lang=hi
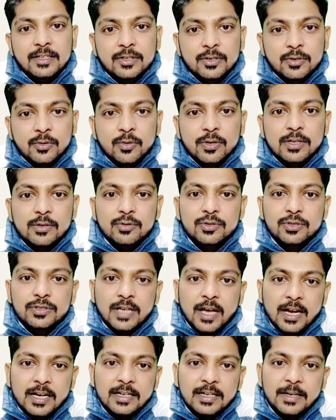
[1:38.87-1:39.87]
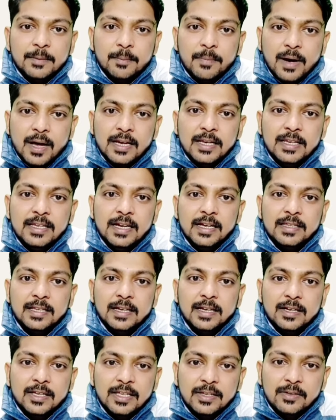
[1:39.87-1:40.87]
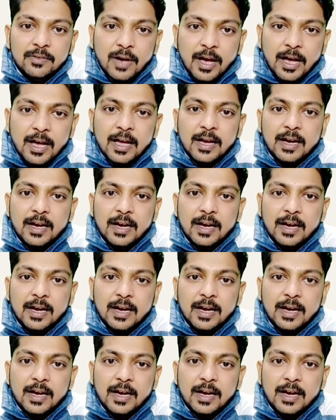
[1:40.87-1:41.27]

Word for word: क्योंकि उस शार्क ने मान लिया था कि आ,